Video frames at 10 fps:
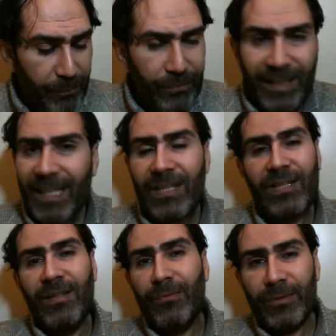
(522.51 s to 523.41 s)
Bu ne
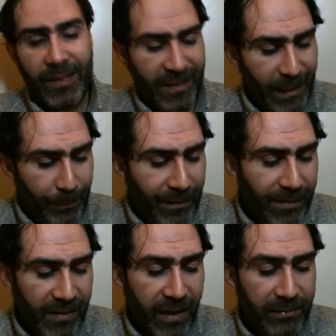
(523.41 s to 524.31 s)
için? Burada kelime
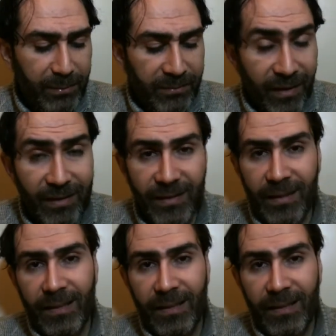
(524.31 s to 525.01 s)
israfı mı var?